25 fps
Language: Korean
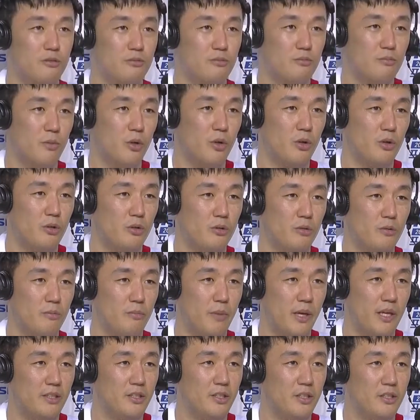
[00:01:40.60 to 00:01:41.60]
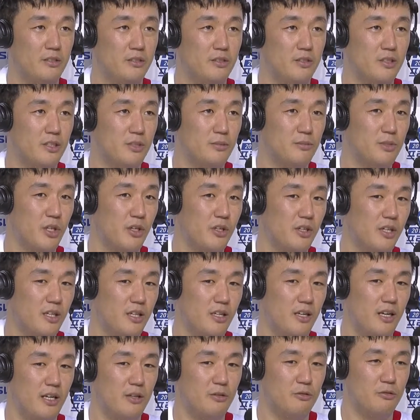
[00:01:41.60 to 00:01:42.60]
뭐 매년 지금 저희가
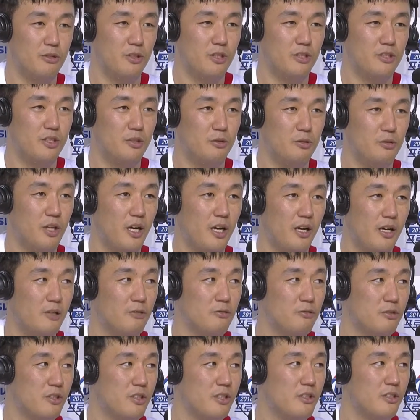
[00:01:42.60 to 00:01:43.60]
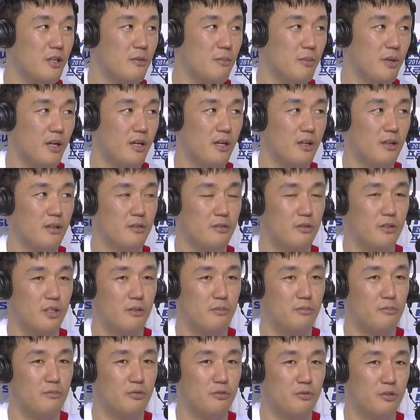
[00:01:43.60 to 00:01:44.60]
일 라운드에 치고 나가고 있기 때문에
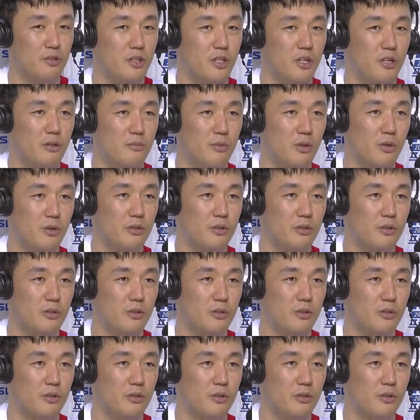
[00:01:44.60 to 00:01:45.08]
팀 분위기가 뭐